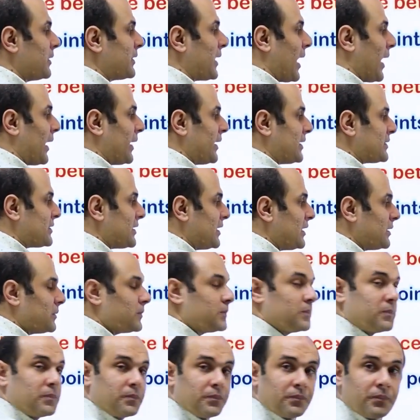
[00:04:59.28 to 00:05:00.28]
بتاع اي
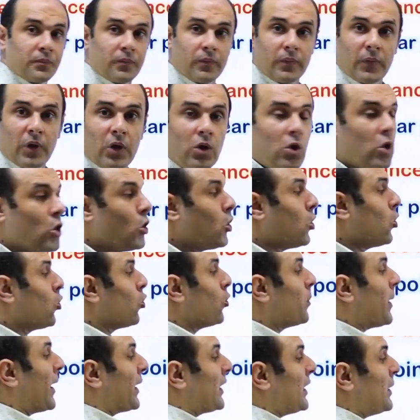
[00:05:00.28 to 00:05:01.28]
سي
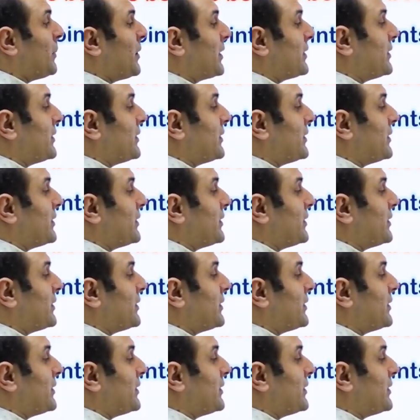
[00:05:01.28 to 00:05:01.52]
وبجيب